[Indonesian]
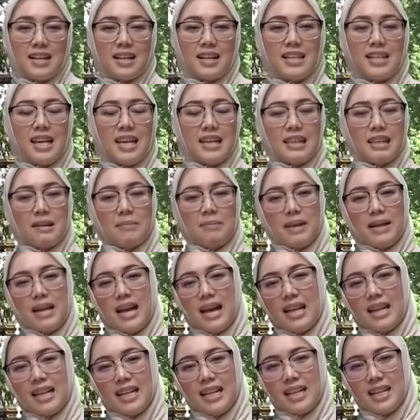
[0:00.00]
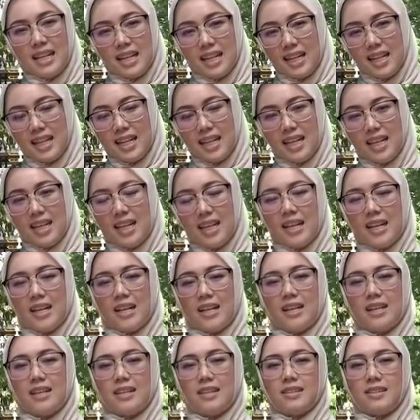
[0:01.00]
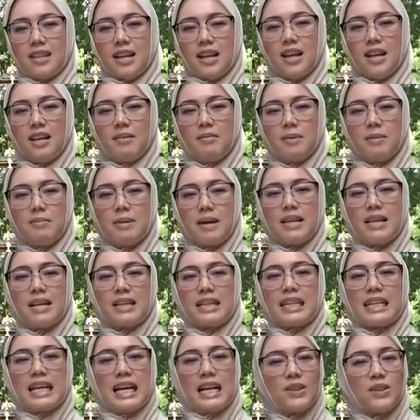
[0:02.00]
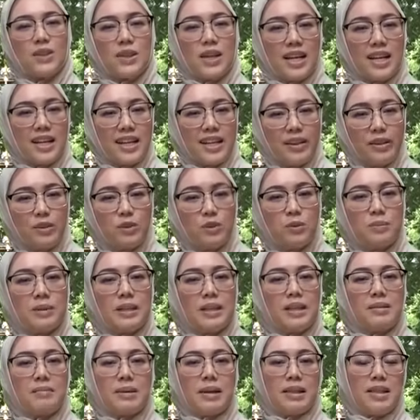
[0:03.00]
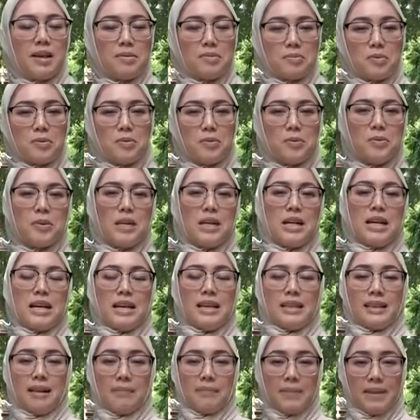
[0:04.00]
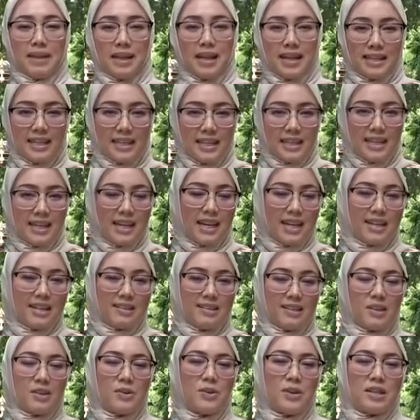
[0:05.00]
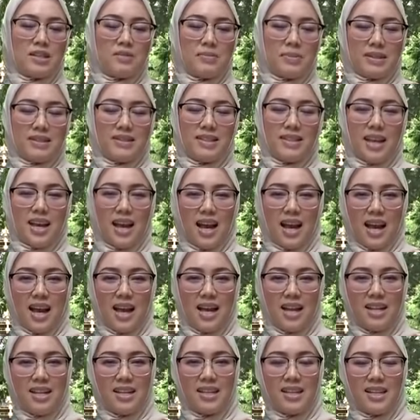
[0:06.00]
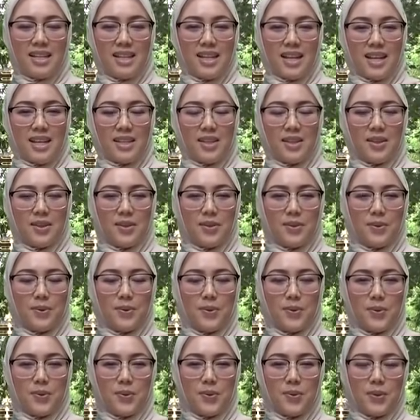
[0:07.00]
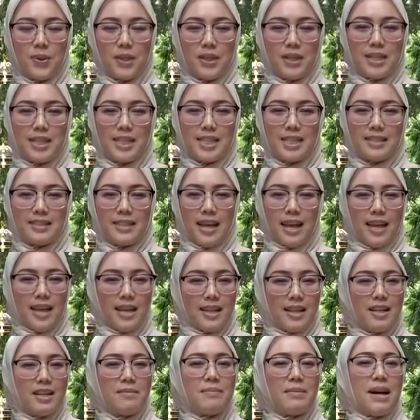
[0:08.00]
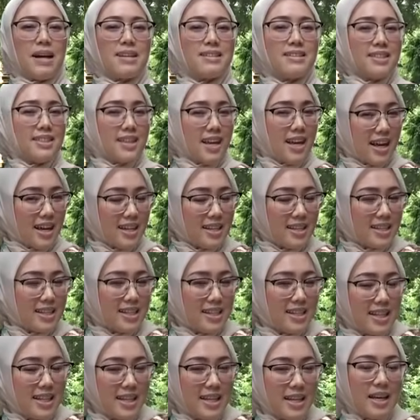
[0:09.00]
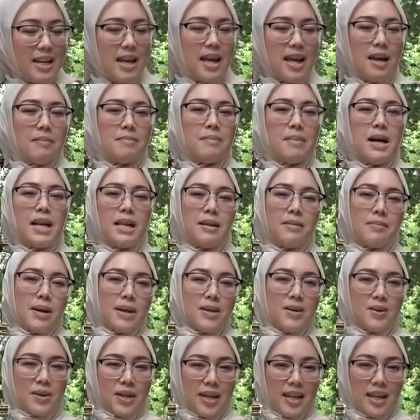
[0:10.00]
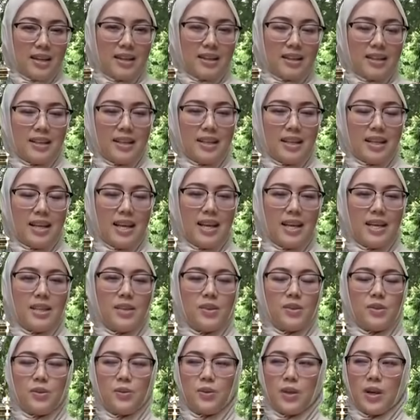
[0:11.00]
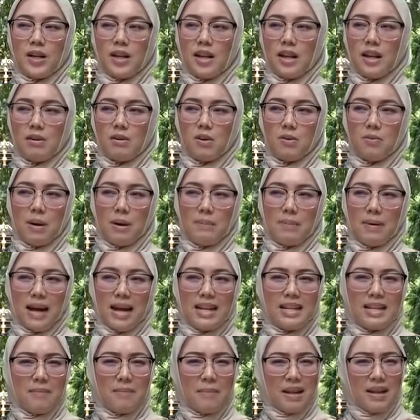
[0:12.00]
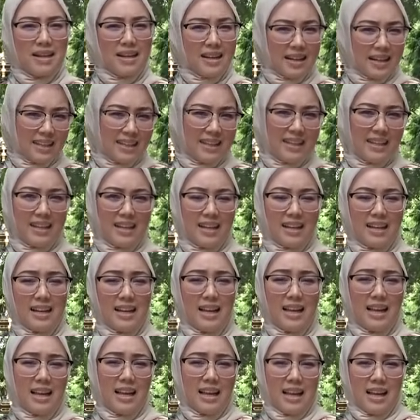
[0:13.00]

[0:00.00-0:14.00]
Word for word: kegiatan pada hari ini uh, saya lebih banyak di kantor hari ini untuk menerima tamu. Tapi tadi ada satu yang spesial yaitu uh, saya tadi makan siang di Balai Mayoran yaitu adalah rumah makan yang paling dekat dengan